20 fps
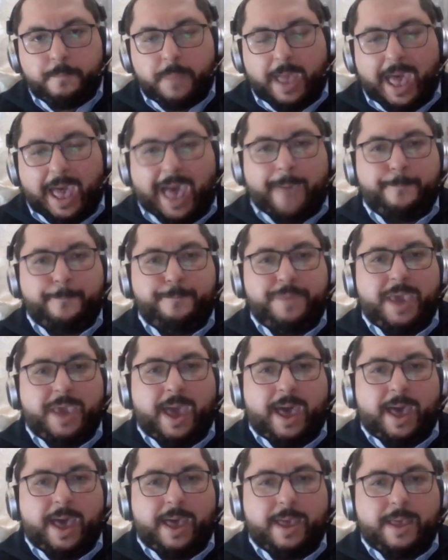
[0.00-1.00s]

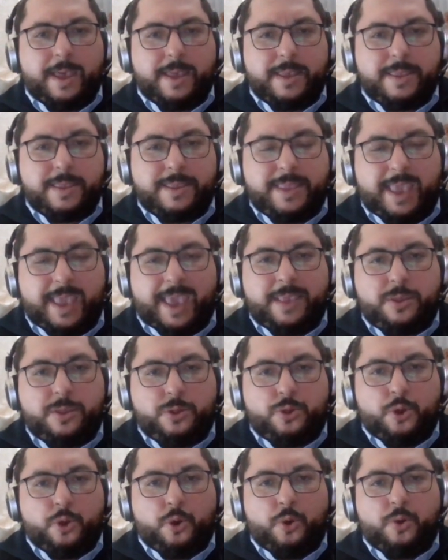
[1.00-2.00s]
abbia
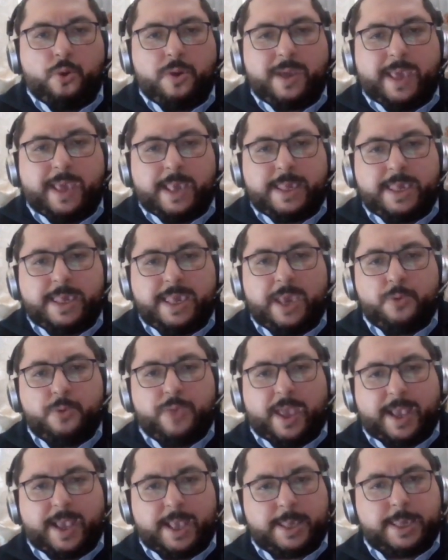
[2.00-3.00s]
detto che sia
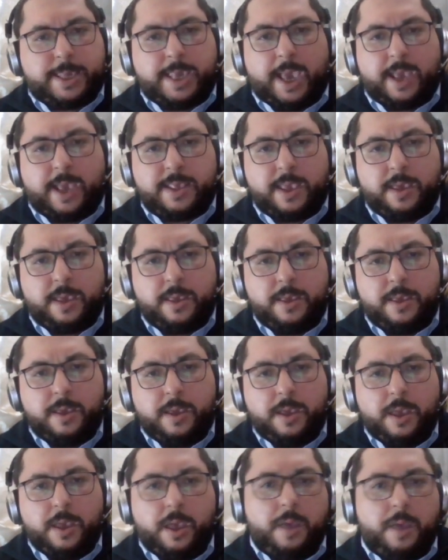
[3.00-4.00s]
una cazzata
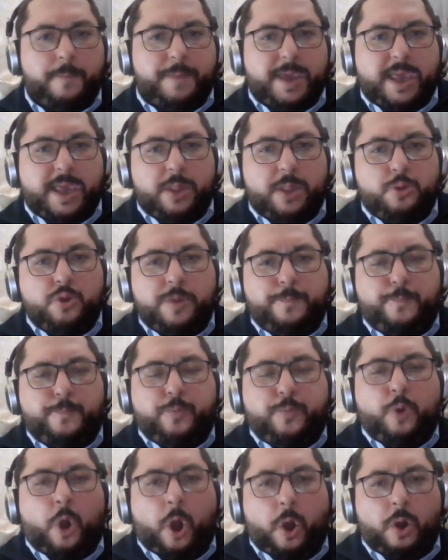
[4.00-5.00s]
perché lui
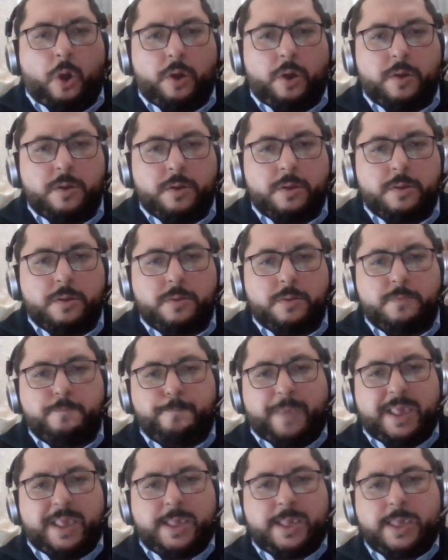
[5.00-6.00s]
può
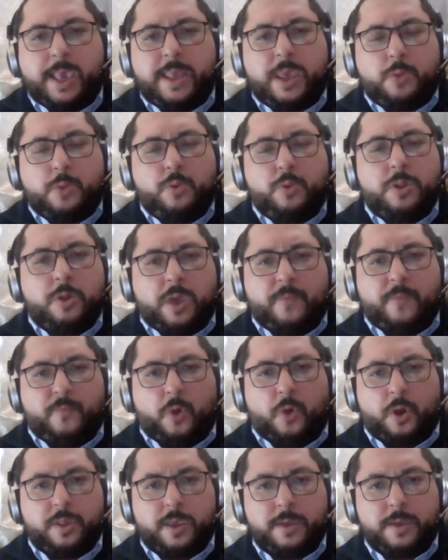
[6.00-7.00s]
pensare quello che
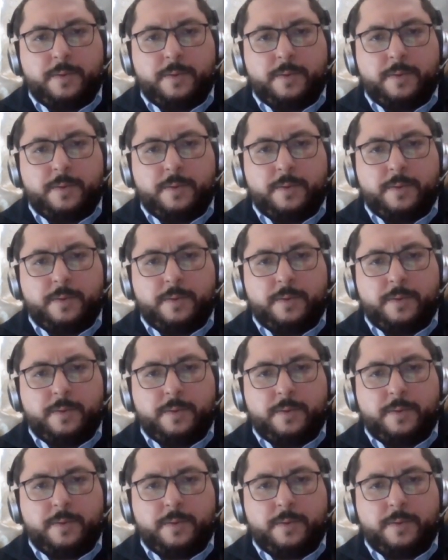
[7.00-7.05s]
vuole.